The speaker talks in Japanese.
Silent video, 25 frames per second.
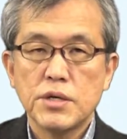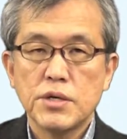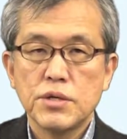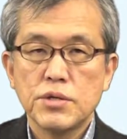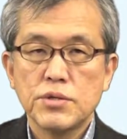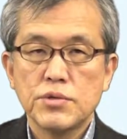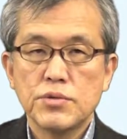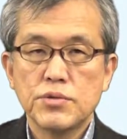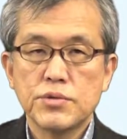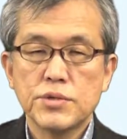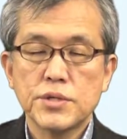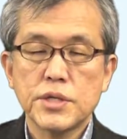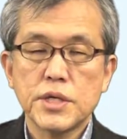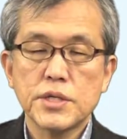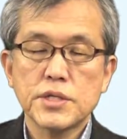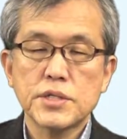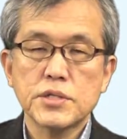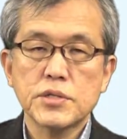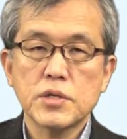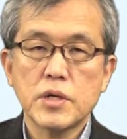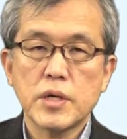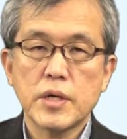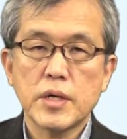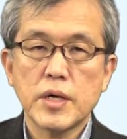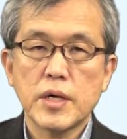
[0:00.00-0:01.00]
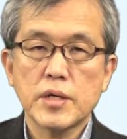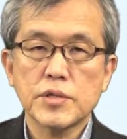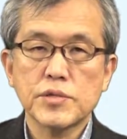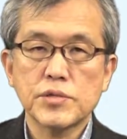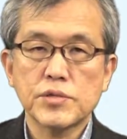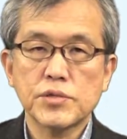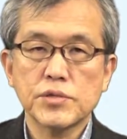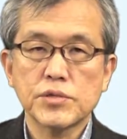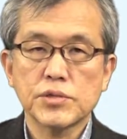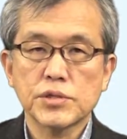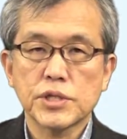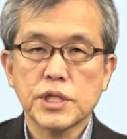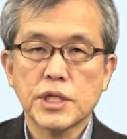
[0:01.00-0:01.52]
主節の表
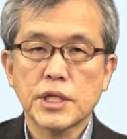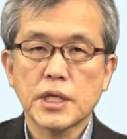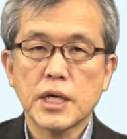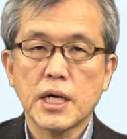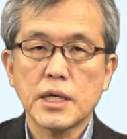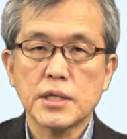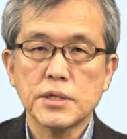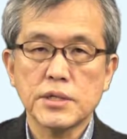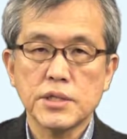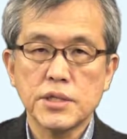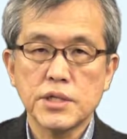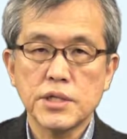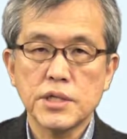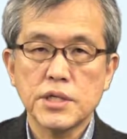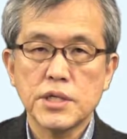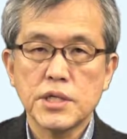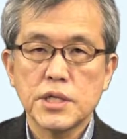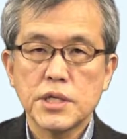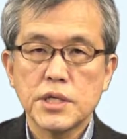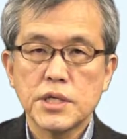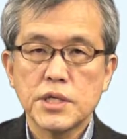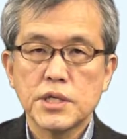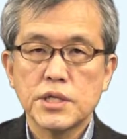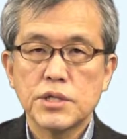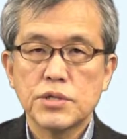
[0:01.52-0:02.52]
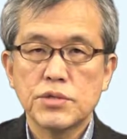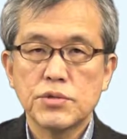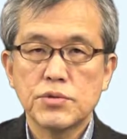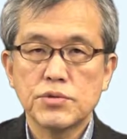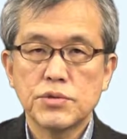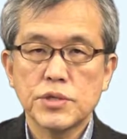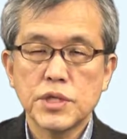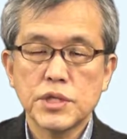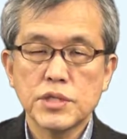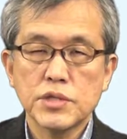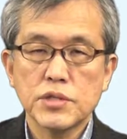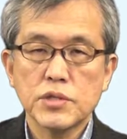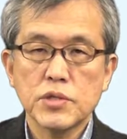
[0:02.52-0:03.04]
す期間に主
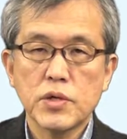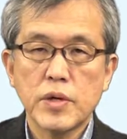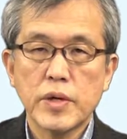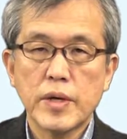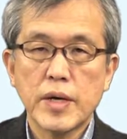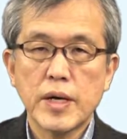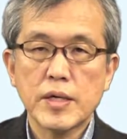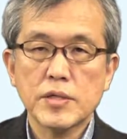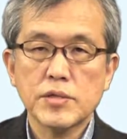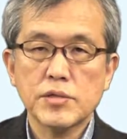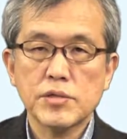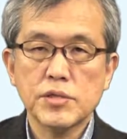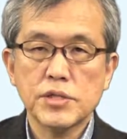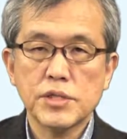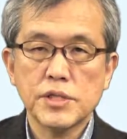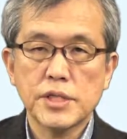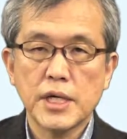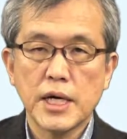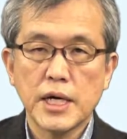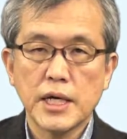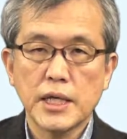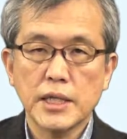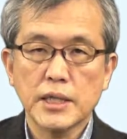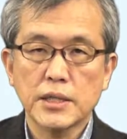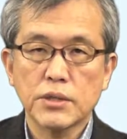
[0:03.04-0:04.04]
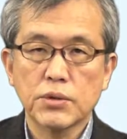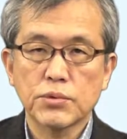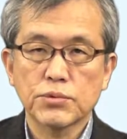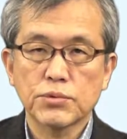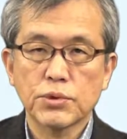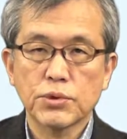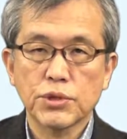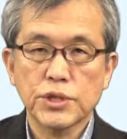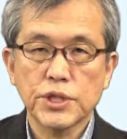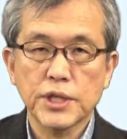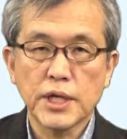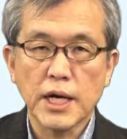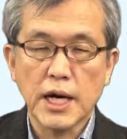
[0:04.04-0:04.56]
節の表す事態の
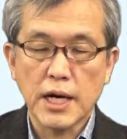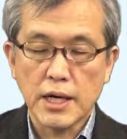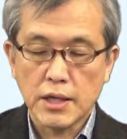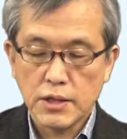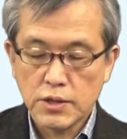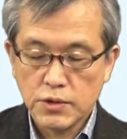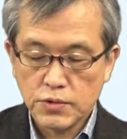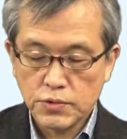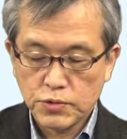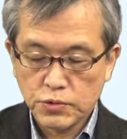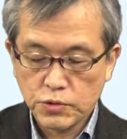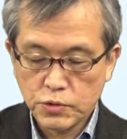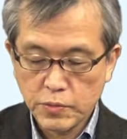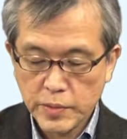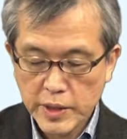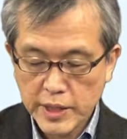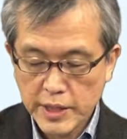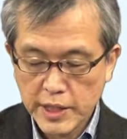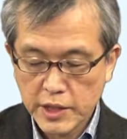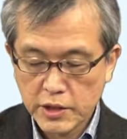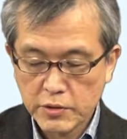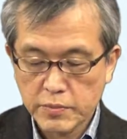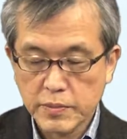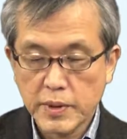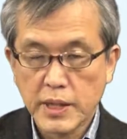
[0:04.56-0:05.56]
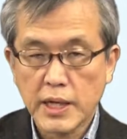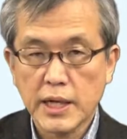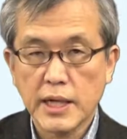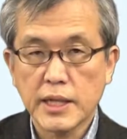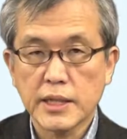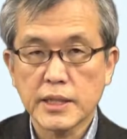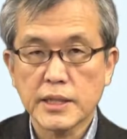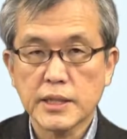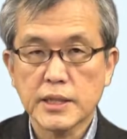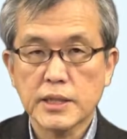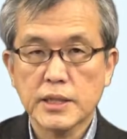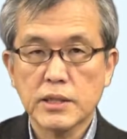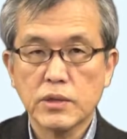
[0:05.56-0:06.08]
時が含まれる場合
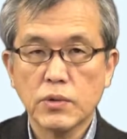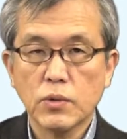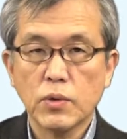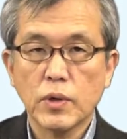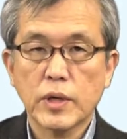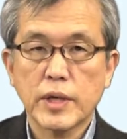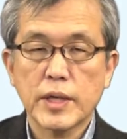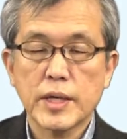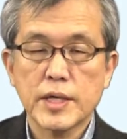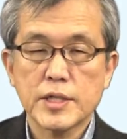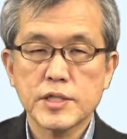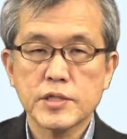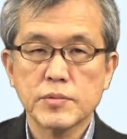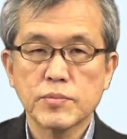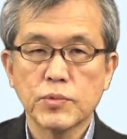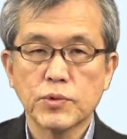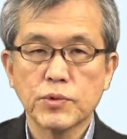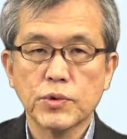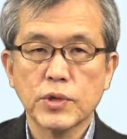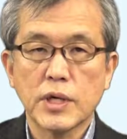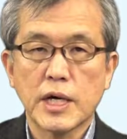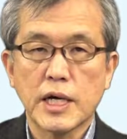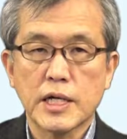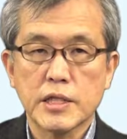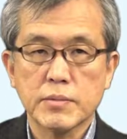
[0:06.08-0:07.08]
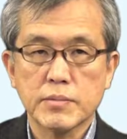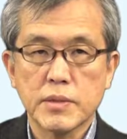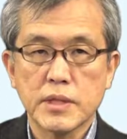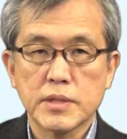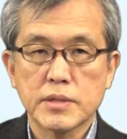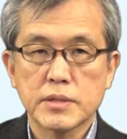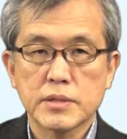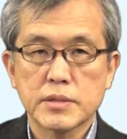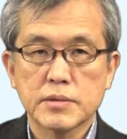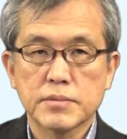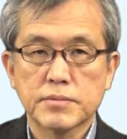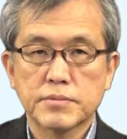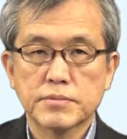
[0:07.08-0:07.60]
を表すものがありま
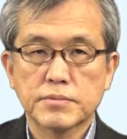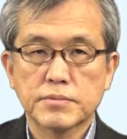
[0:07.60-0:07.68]
す。